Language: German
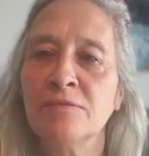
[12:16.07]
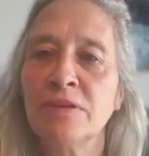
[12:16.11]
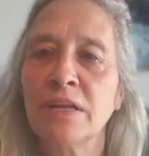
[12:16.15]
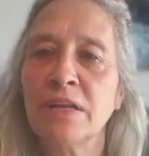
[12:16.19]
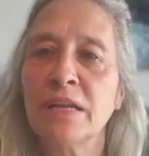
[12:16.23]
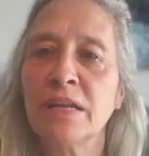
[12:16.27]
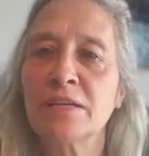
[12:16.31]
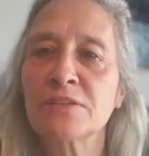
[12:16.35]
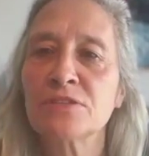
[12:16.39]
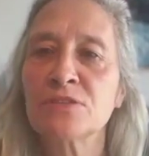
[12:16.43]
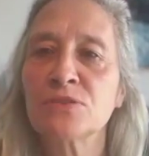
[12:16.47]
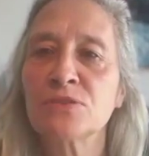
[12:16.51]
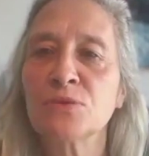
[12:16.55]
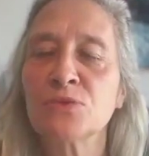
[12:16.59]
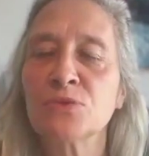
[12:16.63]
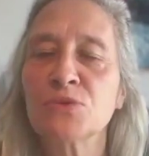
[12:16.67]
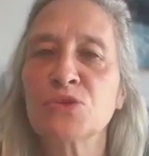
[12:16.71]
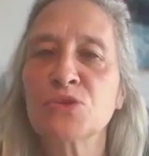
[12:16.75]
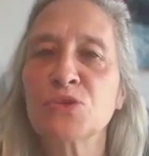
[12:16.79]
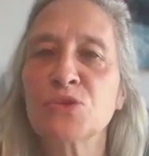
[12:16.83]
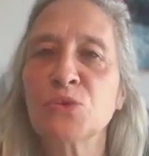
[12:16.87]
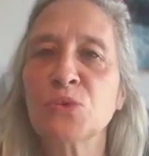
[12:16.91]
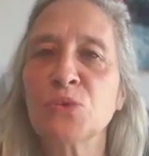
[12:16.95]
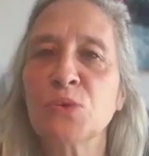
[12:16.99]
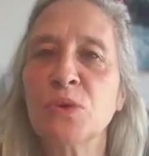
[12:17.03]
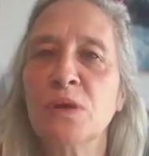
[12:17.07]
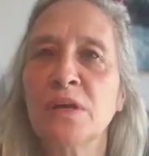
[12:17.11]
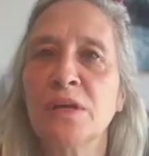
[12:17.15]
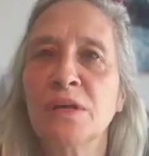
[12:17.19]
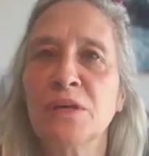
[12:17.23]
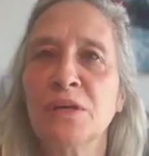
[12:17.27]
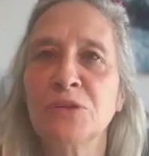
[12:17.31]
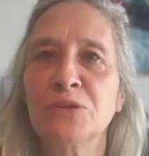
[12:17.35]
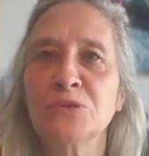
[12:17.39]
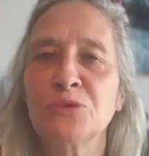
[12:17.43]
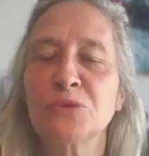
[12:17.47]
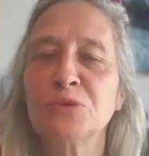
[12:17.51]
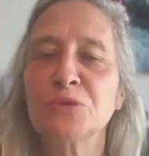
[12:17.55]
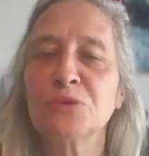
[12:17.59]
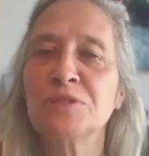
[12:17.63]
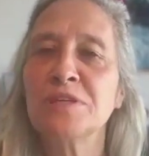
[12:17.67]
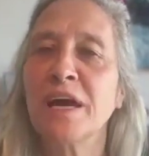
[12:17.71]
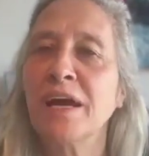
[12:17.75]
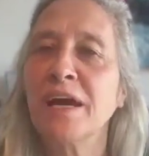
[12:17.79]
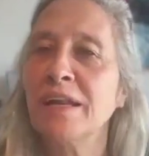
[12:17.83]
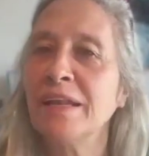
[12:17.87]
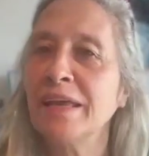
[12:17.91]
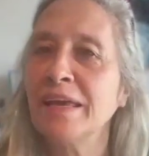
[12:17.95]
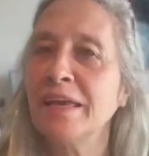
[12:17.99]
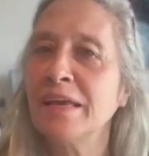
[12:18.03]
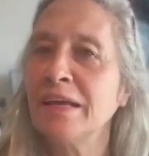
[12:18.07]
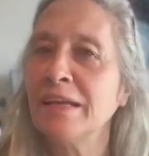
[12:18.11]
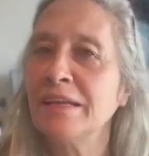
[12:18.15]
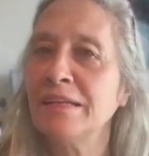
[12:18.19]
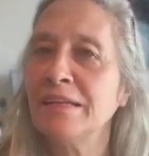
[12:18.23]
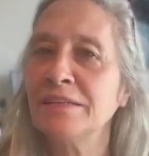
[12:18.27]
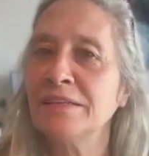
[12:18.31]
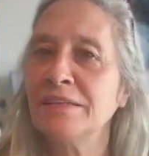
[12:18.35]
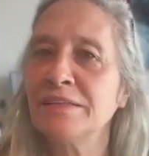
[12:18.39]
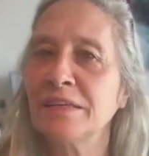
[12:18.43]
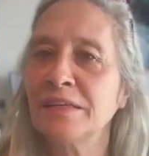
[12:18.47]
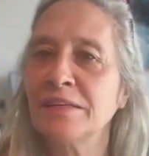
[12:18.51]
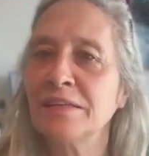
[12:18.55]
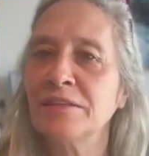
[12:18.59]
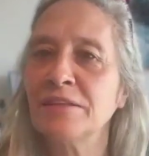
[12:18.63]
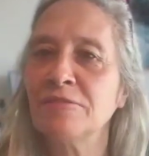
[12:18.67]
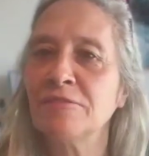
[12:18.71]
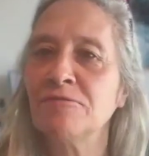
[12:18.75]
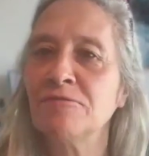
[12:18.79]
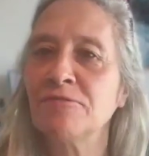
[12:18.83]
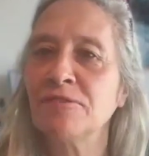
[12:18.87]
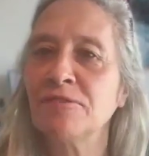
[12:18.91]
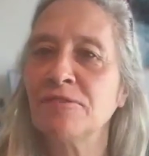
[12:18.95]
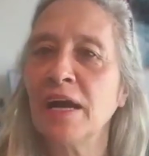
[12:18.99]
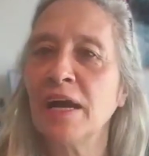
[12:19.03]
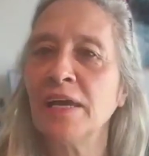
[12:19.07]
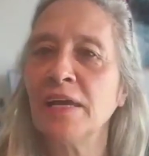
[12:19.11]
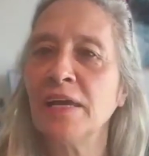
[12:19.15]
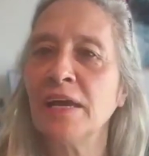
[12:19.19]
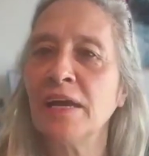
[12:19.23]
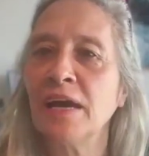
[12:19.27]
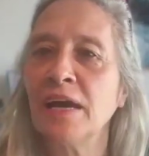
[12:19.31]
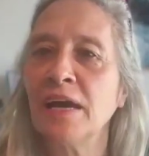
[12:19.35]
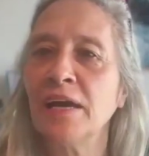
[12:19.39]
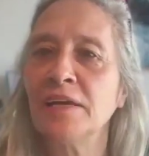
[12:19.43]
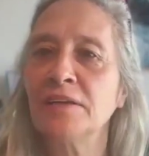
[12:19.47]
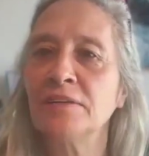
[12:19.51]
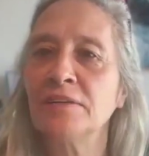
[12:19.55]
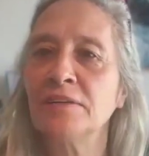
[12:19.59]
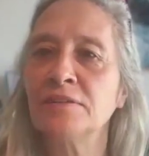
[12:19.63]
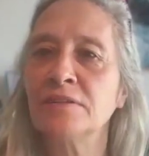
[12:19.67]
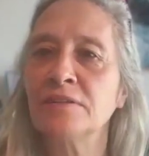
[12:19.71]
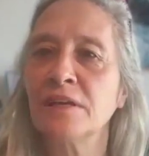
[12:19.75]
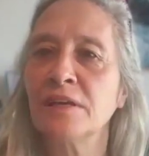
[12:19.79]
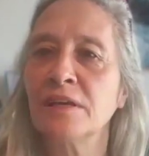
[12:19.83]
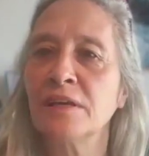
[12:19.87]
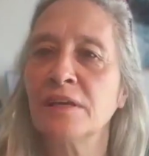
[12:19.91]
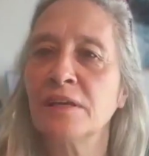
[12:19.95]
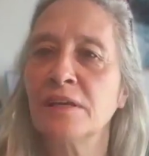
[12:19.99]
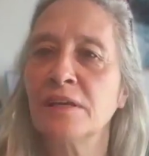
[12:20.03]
Wir lassen uns so total ehrlich in die Freiheit,